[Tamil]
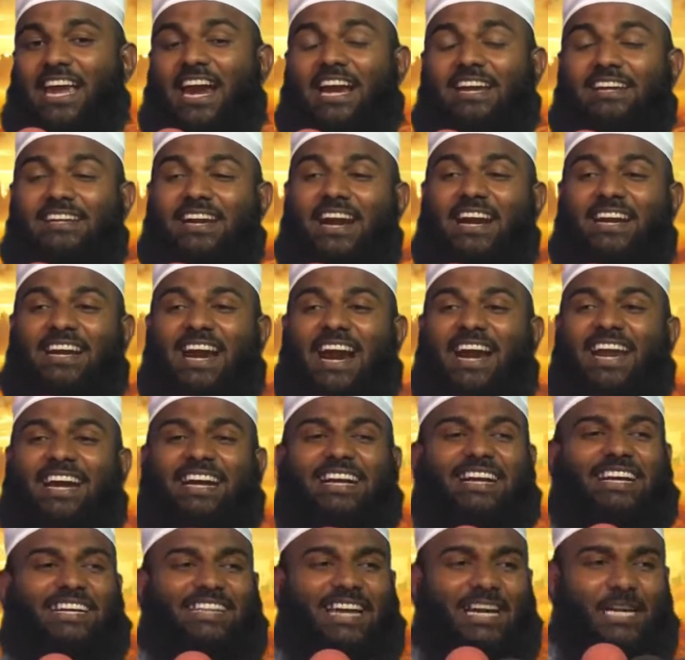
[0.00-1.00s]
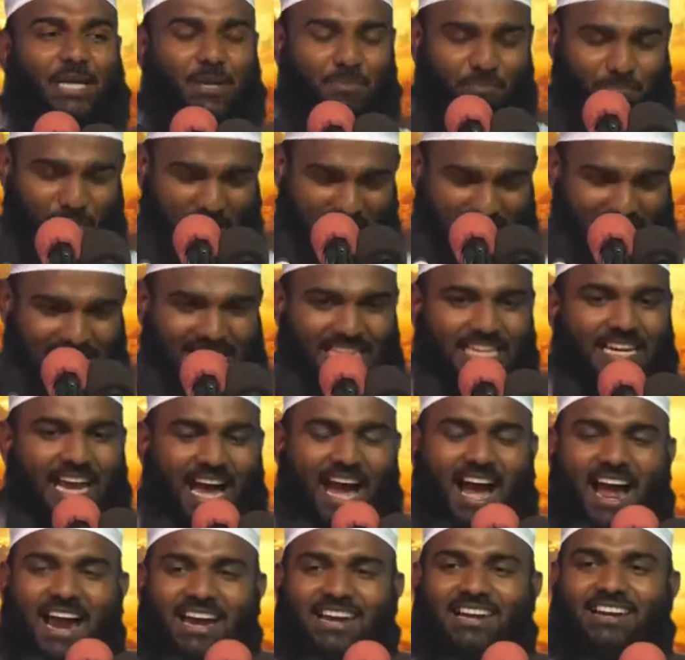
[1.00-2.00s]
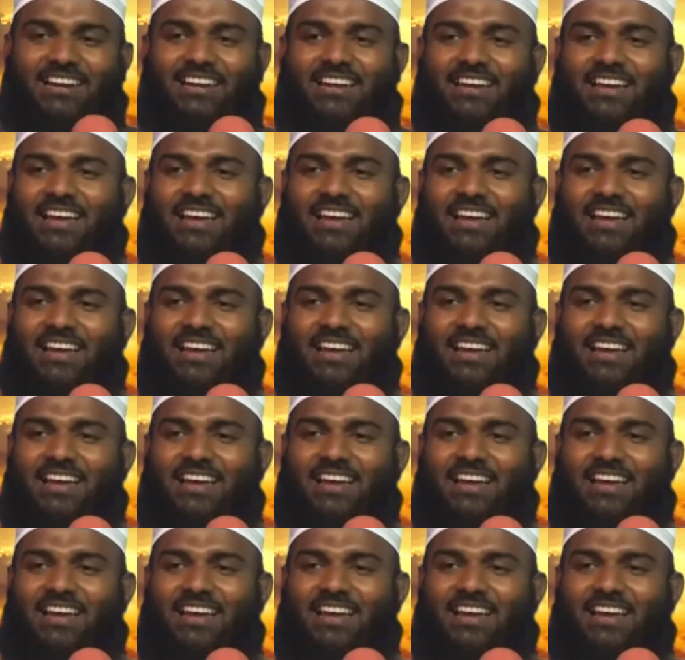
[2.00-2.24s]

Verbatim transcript: என்ன நடக்குது என்று பேசினால்